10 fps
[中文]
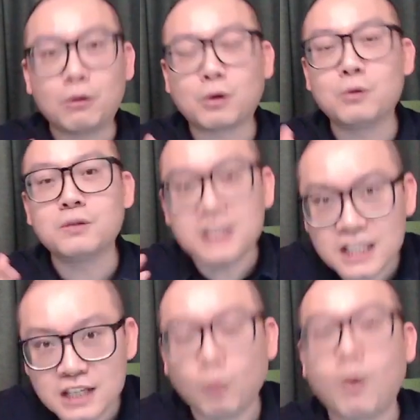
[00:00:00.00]
通
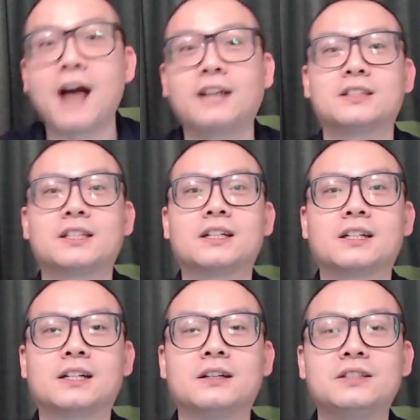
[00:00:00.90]
意外的这个
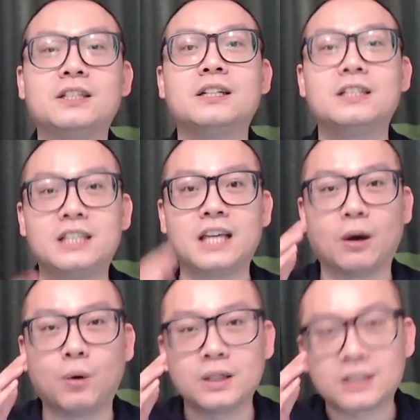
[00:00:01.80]
可能性也
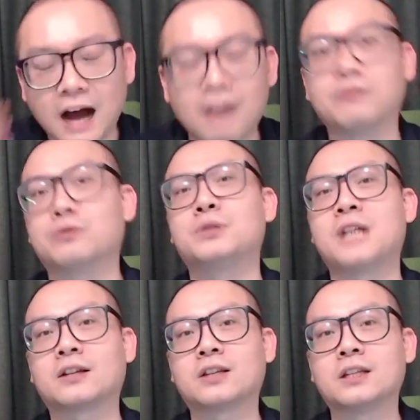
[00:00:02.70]
会大幅度
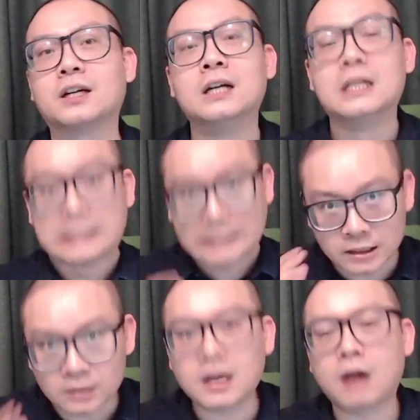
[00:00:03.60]
降低的。
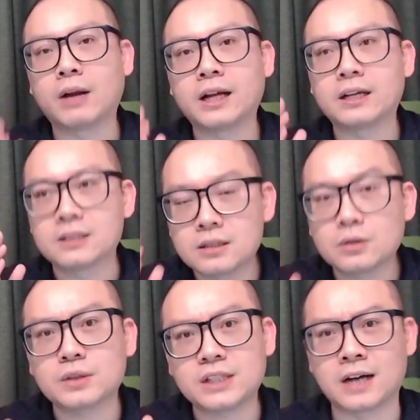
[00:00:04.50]
只要那个自
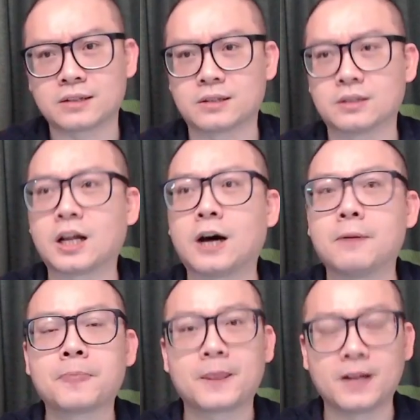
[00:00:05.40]
动驾驶的
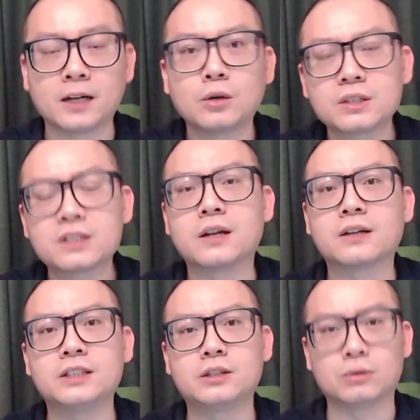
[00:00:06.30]
人工智
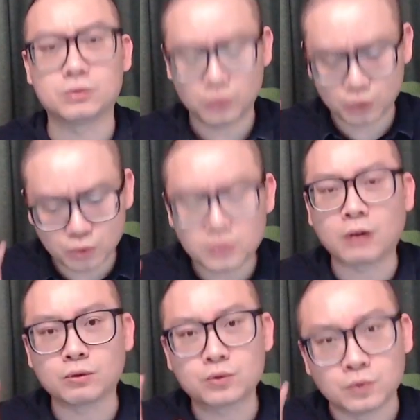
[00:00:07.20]
能系统去
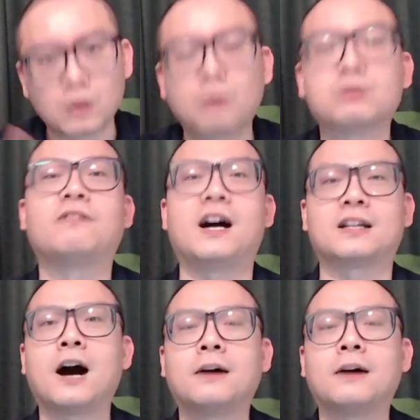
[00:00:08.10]
到足够的发达，